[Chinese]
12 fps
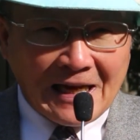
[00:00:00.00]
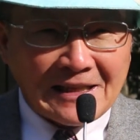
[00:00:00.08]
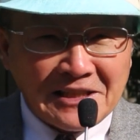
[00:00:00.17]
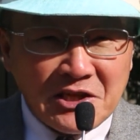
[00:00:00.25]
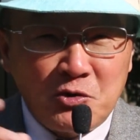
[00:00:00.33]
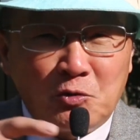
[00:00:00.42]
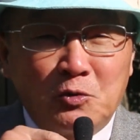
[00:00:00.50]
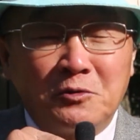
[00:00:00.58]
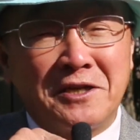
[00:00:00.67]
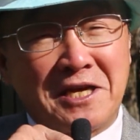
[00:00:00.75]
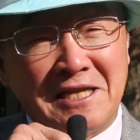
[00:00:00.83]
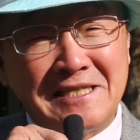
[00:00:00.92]
他的 YouTube
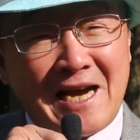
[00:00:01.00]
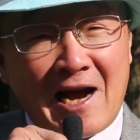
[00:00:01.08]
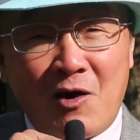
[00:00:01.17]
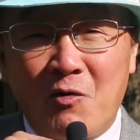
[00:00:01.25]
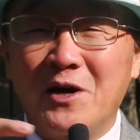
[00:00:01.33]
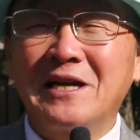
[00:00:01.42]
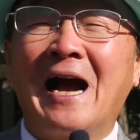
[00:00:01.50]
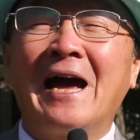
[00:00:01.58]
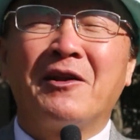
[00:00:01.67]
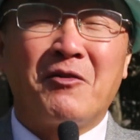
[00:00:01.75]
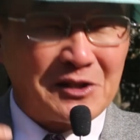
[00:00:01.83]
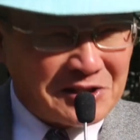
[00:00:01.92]
的演讲啊，我一
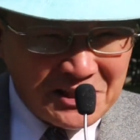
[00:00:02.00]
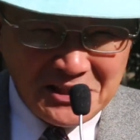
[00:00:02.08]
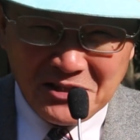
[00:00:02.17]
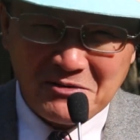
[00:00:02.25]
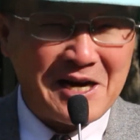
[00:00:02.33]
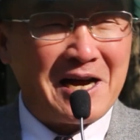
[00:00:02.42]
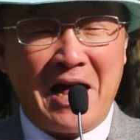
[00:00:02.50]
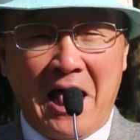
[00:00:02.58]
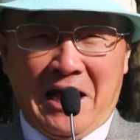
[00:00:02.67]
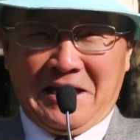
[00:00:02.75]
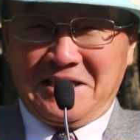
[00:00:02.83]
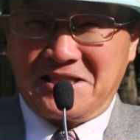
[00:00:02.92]
看我听了吗？
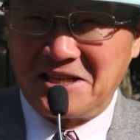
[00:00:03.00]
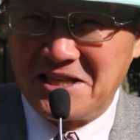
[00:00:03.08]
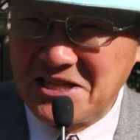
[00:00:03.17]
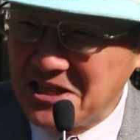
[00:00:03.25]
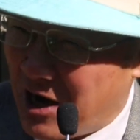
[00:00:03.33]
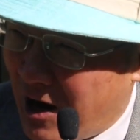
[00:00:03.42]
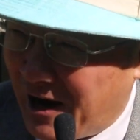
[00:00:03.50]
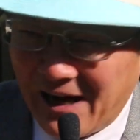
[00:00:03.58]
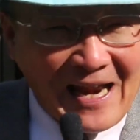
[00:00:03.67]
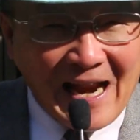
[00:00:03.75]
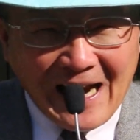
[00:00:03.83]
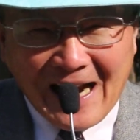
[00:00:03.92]
真的是哈，
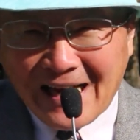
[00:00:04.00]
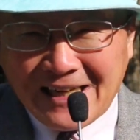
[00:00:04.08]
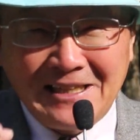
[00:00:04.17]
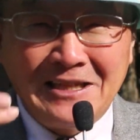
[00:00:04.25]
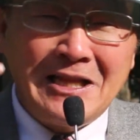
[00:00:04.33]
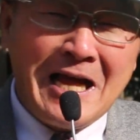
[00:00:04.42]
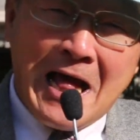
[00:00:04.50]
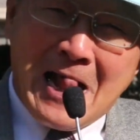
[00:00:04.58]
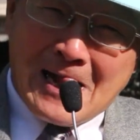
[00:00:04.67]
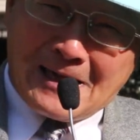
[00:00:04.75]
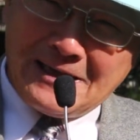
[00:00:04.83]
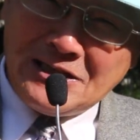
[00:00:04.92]
来来来，跟
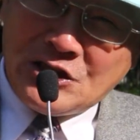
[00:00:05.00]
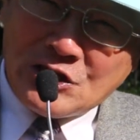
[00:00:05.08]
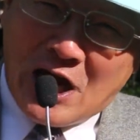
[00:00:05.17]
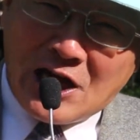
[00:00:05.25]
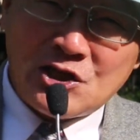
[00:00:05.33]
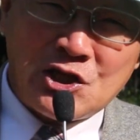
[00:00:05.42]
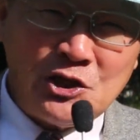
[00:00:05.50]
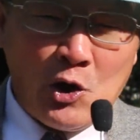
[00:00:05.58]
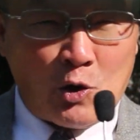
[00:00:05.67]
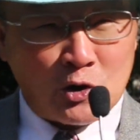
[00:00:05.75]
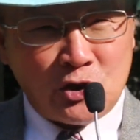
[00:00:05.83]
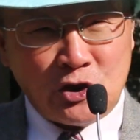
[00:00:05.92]
跟乡亲
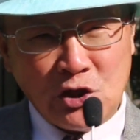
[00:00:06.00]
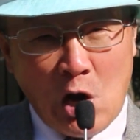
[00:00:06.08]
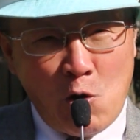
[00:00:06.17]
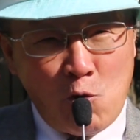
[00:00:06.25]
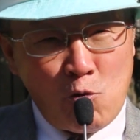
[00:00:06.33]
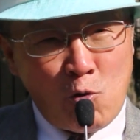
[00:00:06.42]
哦交